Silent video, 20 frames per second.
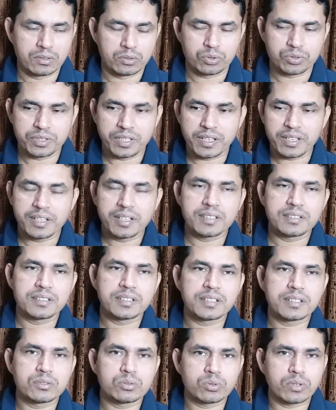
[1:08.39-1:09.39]
তো সেই
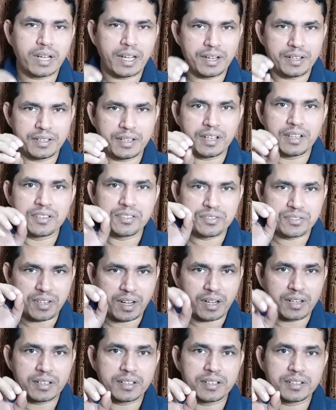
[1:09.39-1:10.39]
ক্ষেত্রে কিন্তু গাড়িটা
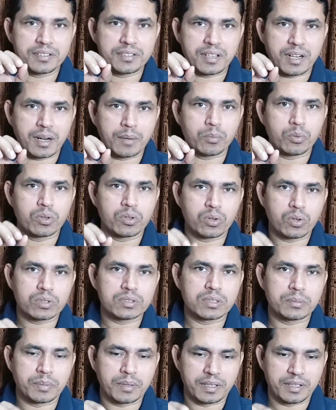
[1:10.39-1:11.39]
স্টার্ডে ট্রাভেল
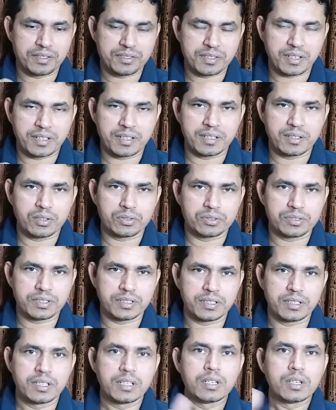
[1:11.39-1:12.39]
করতে পারে স্টার্ডে হচ্ছে